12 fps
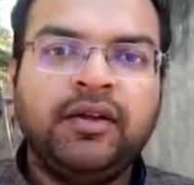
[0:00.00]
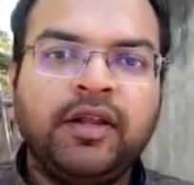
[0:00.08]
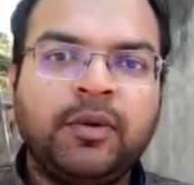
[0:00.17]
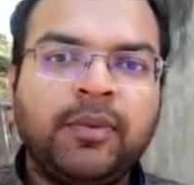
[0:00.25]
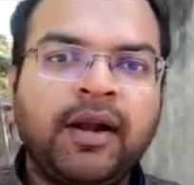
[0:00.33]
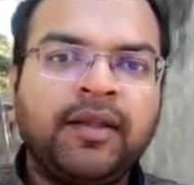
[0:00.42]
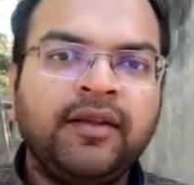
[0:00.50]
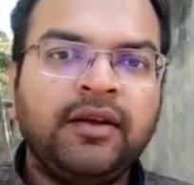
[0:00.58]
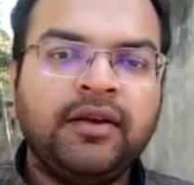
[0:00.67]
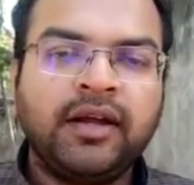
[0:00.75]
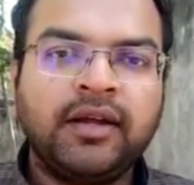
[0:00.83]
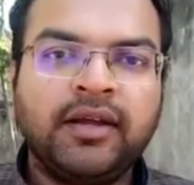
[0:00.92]

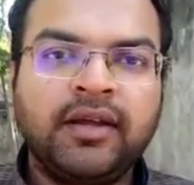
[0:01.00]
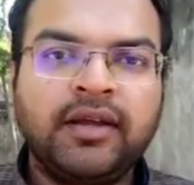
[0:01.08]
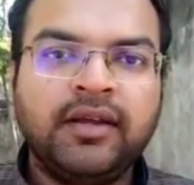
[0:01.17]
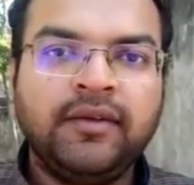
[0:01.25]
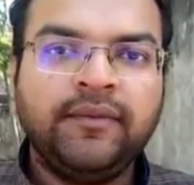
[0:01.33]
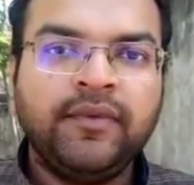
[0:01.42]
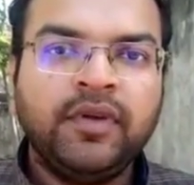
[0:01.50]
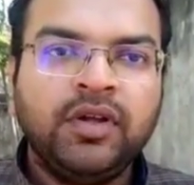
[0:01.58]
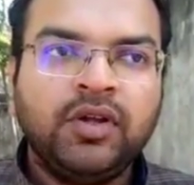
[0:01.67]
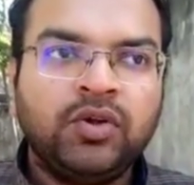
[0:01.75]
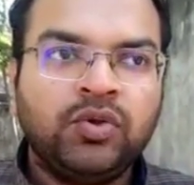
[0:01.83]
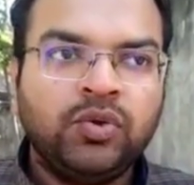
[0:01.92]
निर्माणाधीन टंकी की
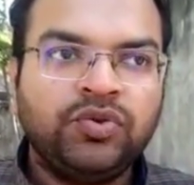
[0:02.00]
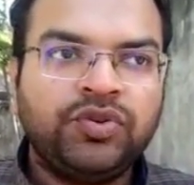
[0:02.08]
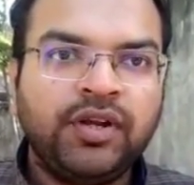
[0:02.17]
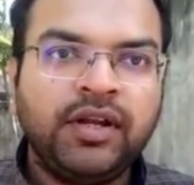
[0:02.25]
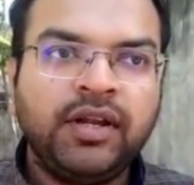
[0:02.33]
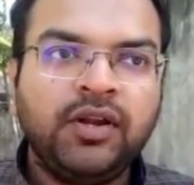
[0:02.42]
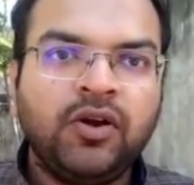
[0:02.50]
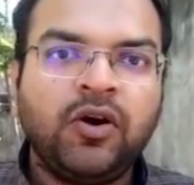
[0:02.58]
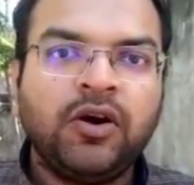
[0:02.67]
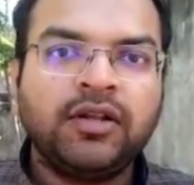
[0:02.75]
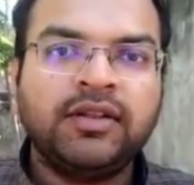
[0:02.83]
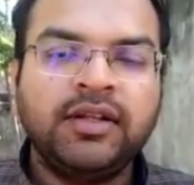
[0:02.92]
दूसरी
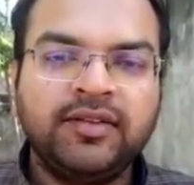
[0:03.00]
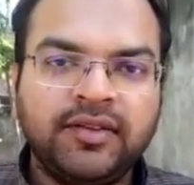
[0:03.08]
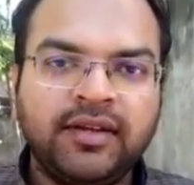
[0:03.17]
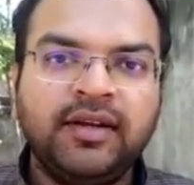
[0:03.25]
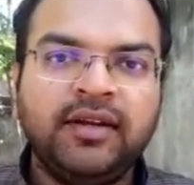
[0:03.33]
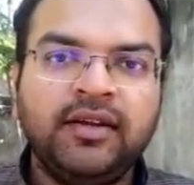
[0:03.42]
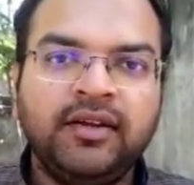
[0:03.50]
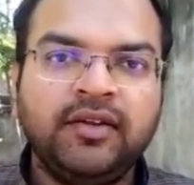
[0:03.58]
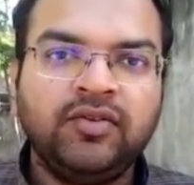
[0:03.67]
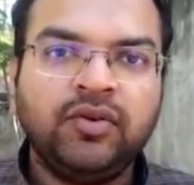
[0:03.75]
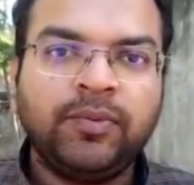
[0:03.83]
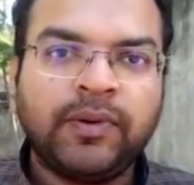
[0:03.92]
और तीसरी
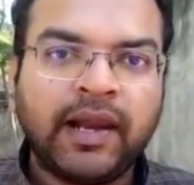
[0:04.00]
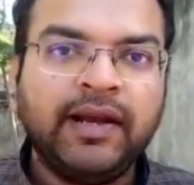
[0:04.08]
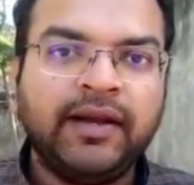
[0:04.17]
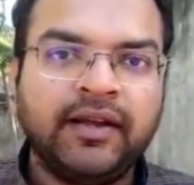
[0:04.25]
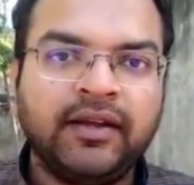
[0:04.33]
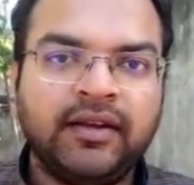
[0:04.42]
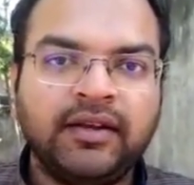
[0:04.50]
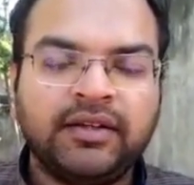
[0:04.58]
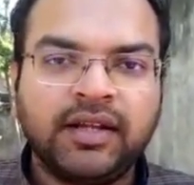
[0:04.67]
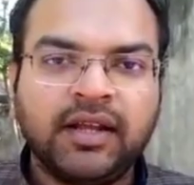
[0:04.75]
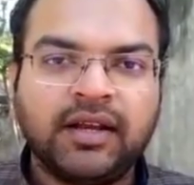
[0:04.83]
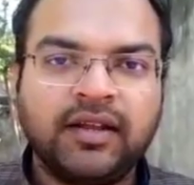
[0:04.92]
जो फ्लाइट है
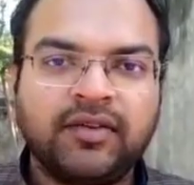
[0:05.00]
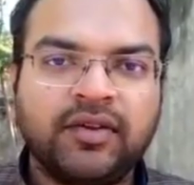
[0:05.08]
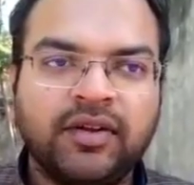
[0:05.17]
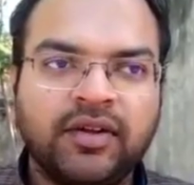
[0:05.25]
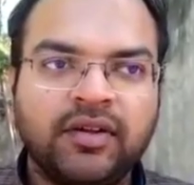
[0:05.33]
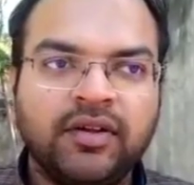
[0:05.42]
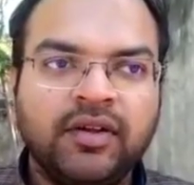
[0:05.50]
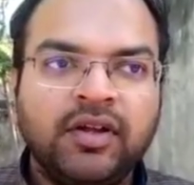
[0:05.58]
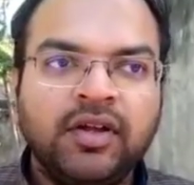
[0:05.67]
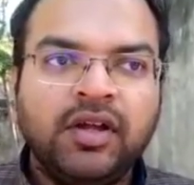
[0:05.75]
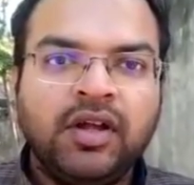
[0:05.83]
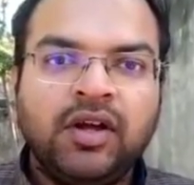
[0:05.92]
स्टेज जी, जी,
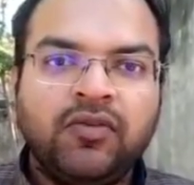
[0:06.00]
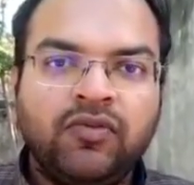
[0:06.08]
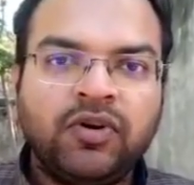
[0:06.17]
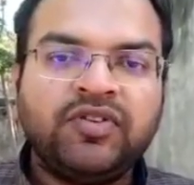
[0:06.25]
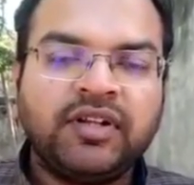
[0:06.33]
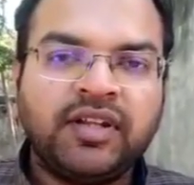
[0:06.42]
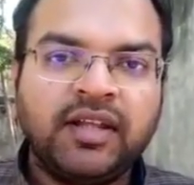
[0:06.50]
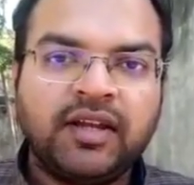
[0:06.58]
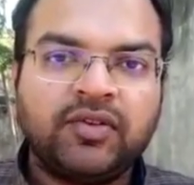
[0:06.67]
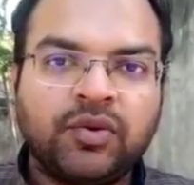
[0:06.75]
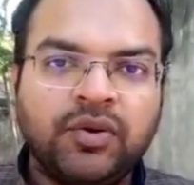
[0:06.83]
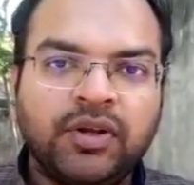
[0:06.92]
जी वो
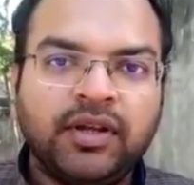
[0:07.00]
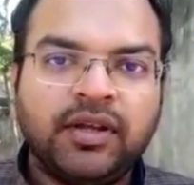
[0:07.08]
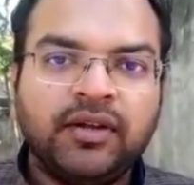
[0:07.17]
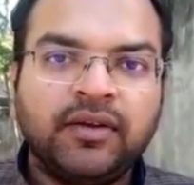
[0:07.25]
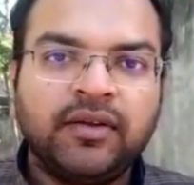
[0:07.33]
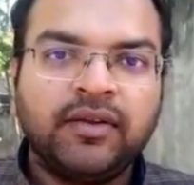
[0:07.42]
क्षतिग्रस्त हुई है